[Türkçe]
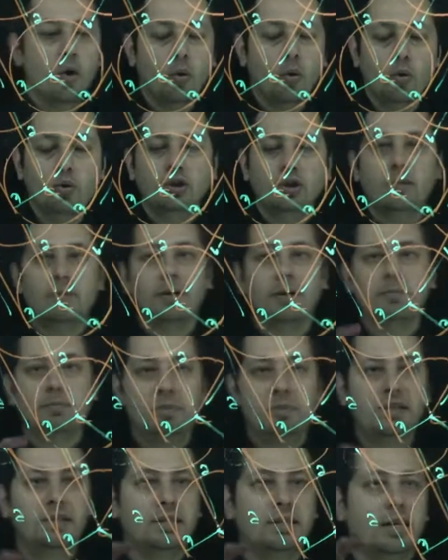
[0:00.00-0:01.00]
O zaman
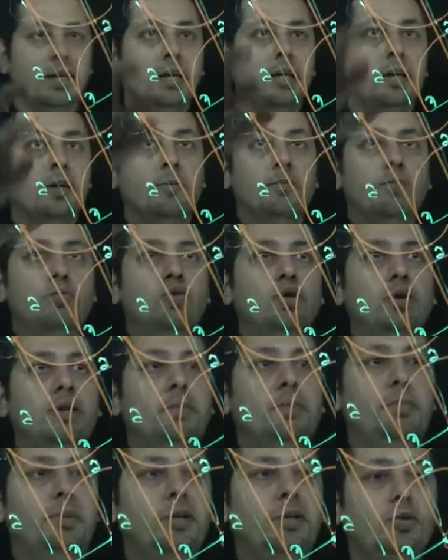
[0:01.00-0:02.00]
biz de bu
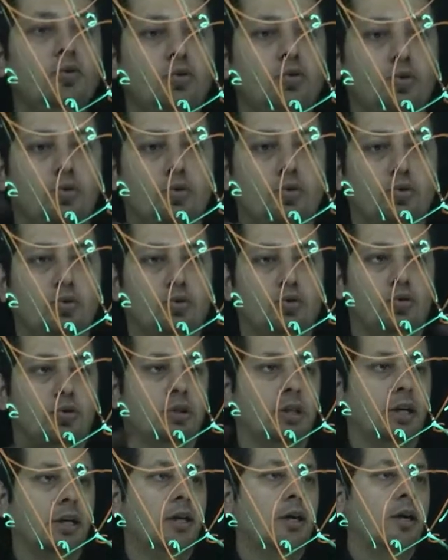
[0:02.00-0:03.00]
ipin
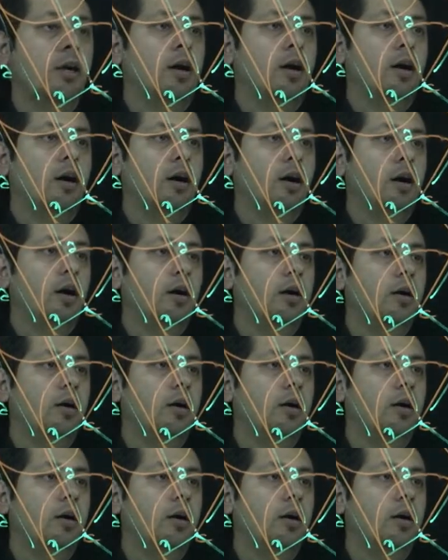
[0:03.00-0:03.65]
uzunluğunda A